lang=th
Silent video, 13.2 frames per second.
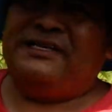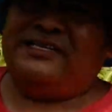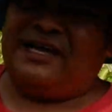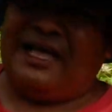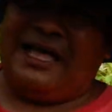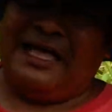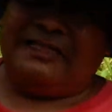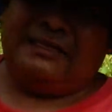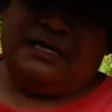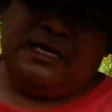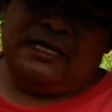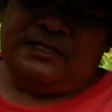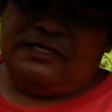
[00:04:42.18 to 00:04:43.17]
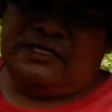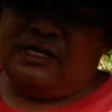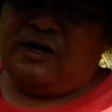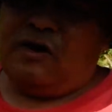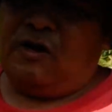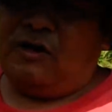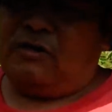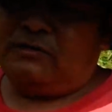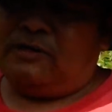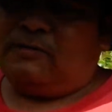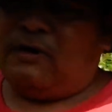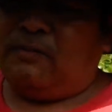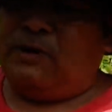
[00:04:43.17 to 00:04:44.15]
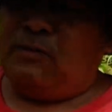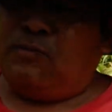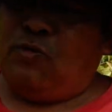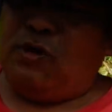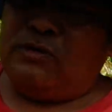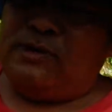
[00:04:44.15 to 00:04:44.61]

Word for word: ราชการ ทีนี้ก็สมัครพักพวก